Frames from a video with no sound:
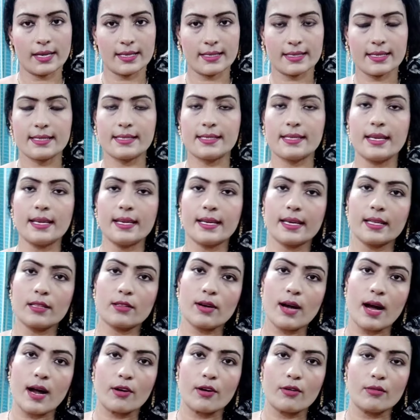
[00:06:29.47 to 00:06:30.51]
লেগে যায় সিল্কে
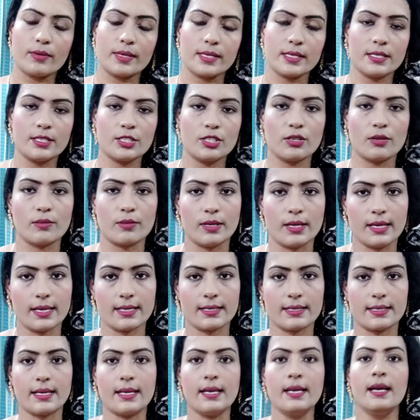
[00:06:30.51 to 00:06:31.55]
তো আরও বেশি সময়
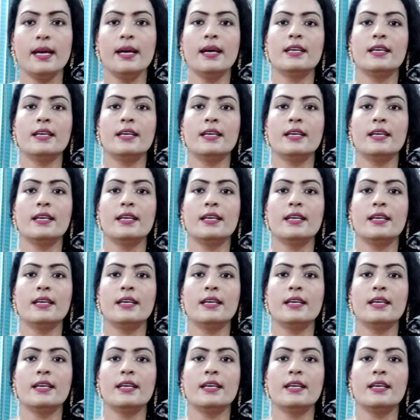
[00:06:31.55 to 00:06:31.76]
লেগে যায়